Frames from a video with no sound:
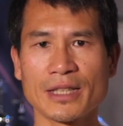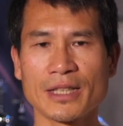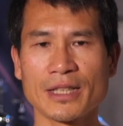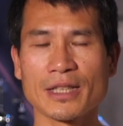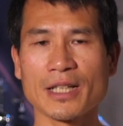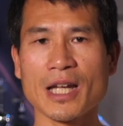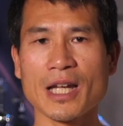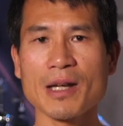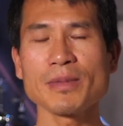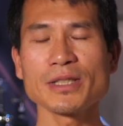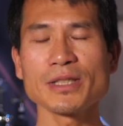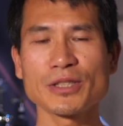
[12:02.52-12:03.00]

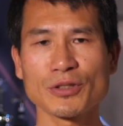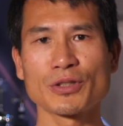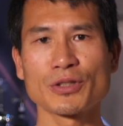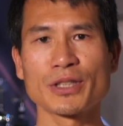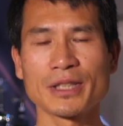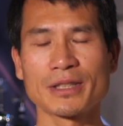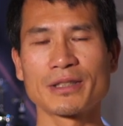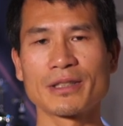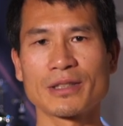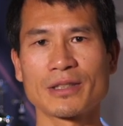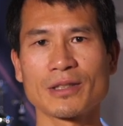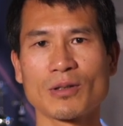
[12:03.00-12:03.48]

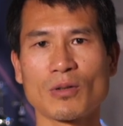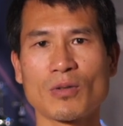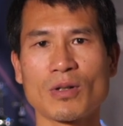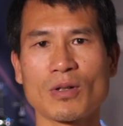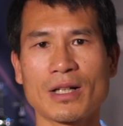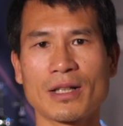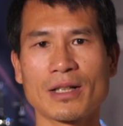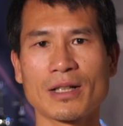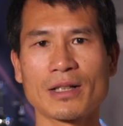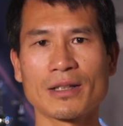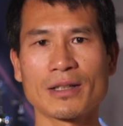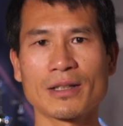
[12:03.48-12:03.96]
chemistry 的
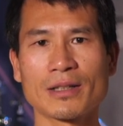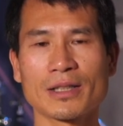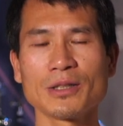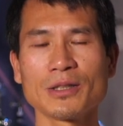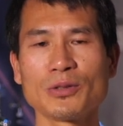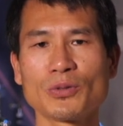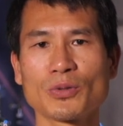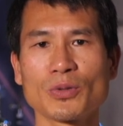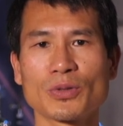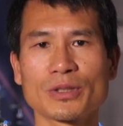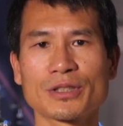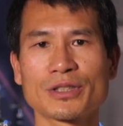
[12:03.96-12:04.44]
话，
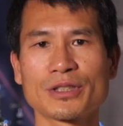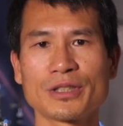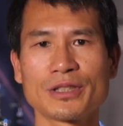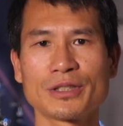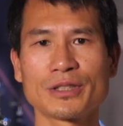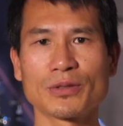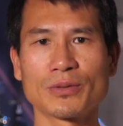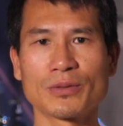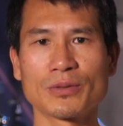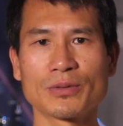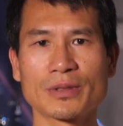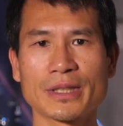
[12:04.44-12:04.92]
更多是一
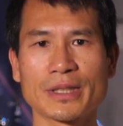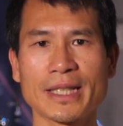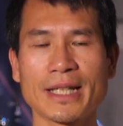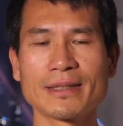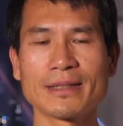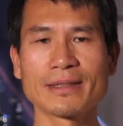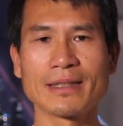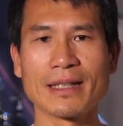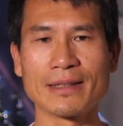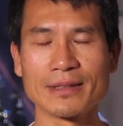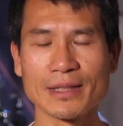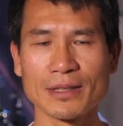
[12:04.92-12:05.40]
种天
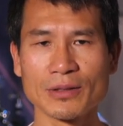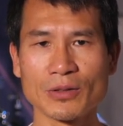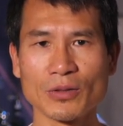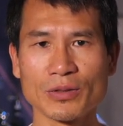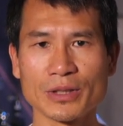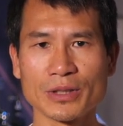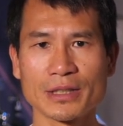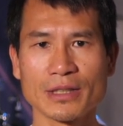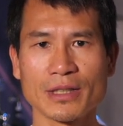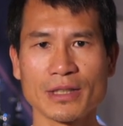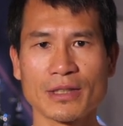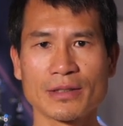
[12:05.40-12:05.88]
然的
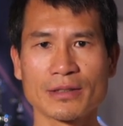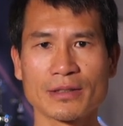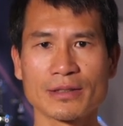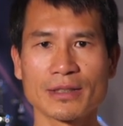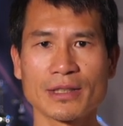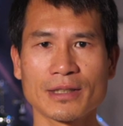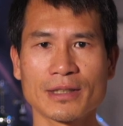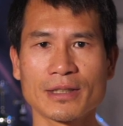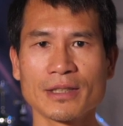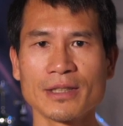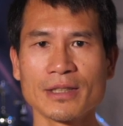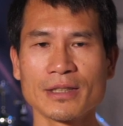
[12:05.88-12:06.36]
东西哈。
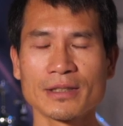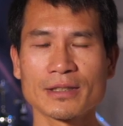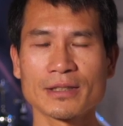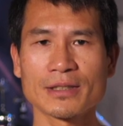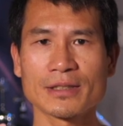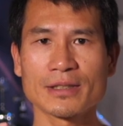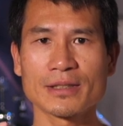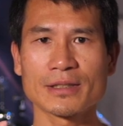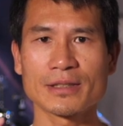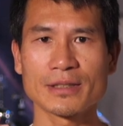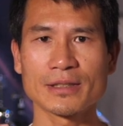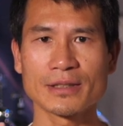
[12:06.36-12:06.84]

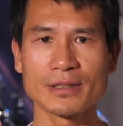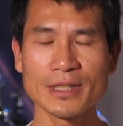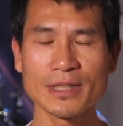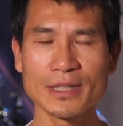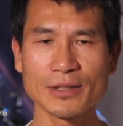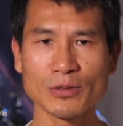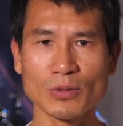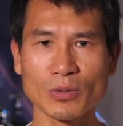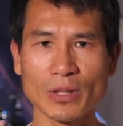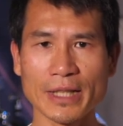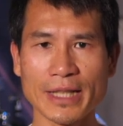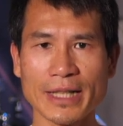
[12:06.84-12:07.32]
那
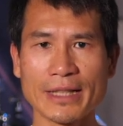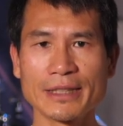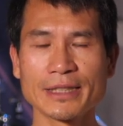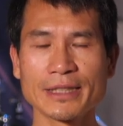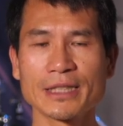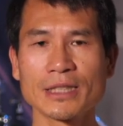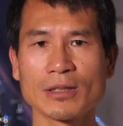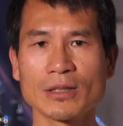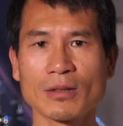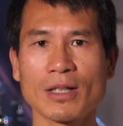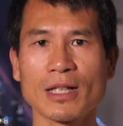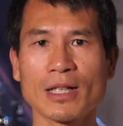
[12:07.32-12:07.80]
种联
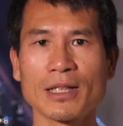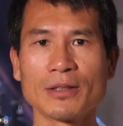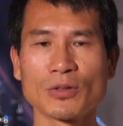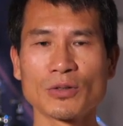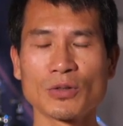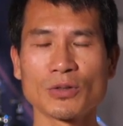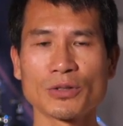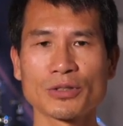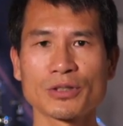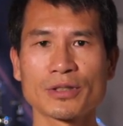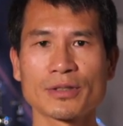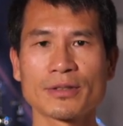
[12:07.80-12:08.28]
系的话，很
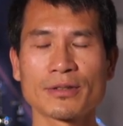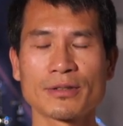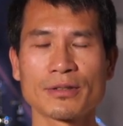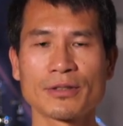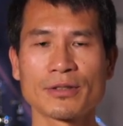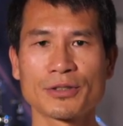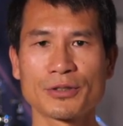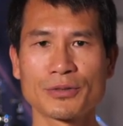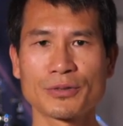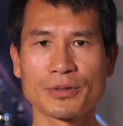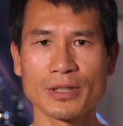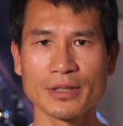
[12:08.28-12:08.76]
多是
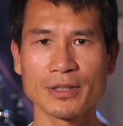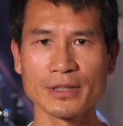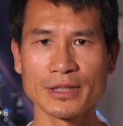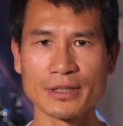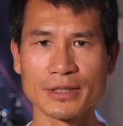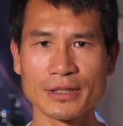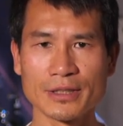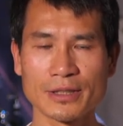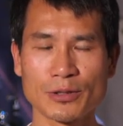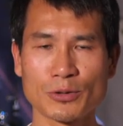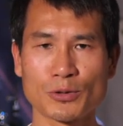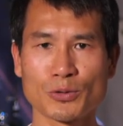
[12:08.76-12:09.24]
需要
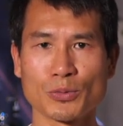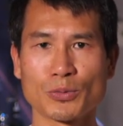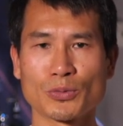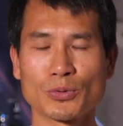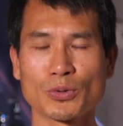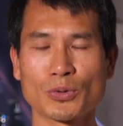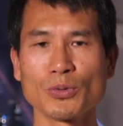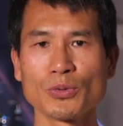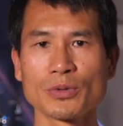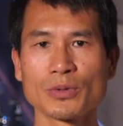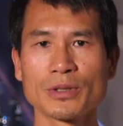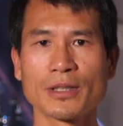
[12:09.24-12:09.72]
你主
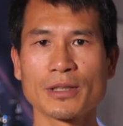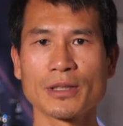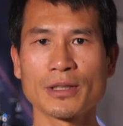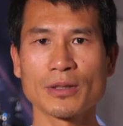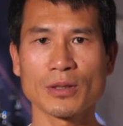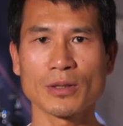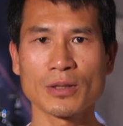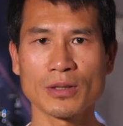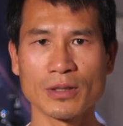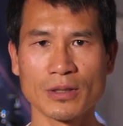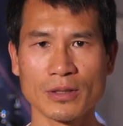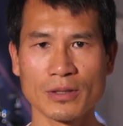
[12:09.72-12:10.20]
动的
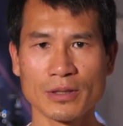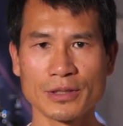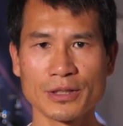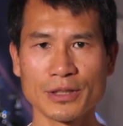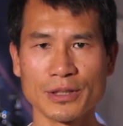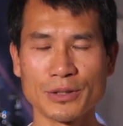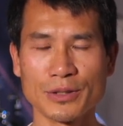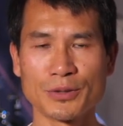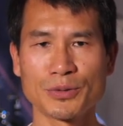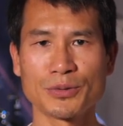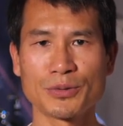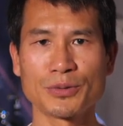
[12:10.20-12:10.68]
和
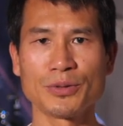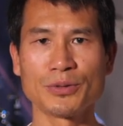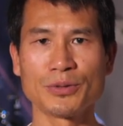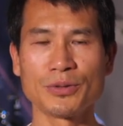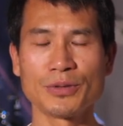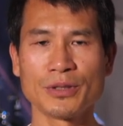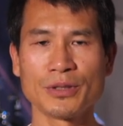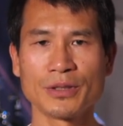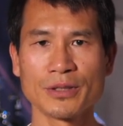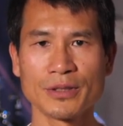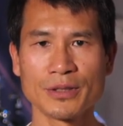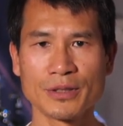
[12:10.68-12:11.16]
你去
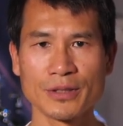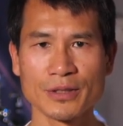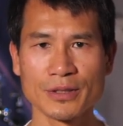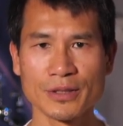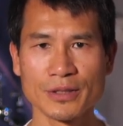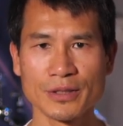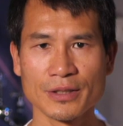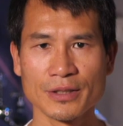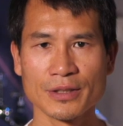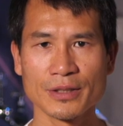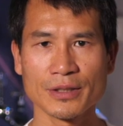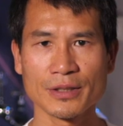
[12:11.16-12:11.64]

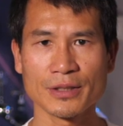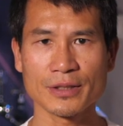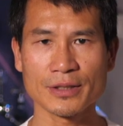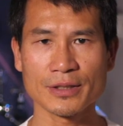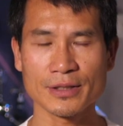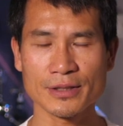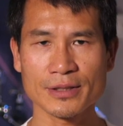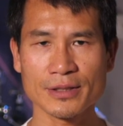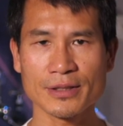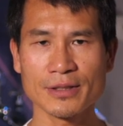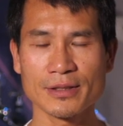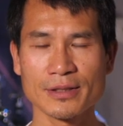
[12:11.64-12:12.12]

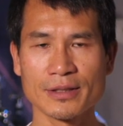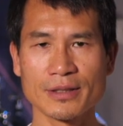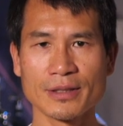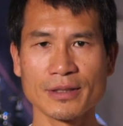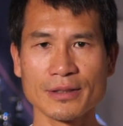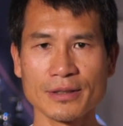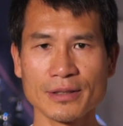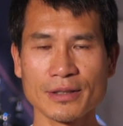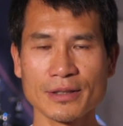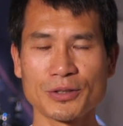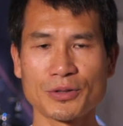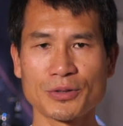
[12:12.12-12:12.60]
自
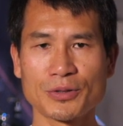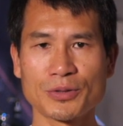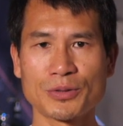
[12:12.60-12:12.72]
身的